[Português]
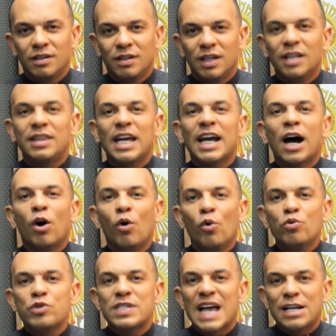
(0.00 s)
E tenha a
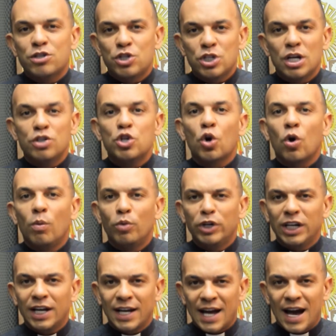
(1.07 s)
ousadia de
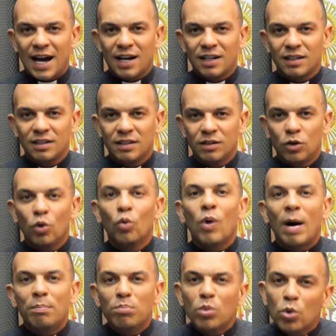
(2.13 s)
comunicar o
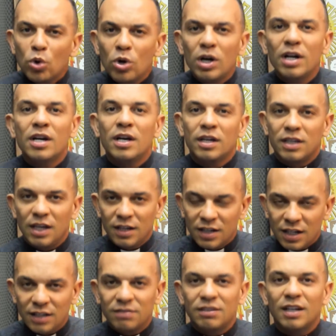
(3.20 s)
amor que
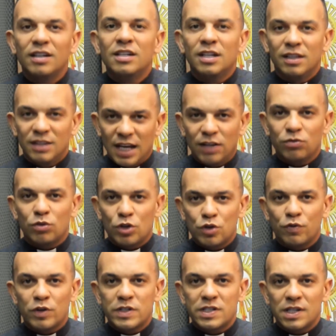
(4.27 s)
grita dentro de
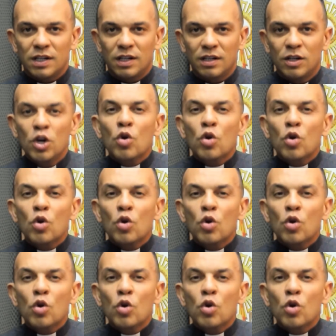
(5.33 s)
você.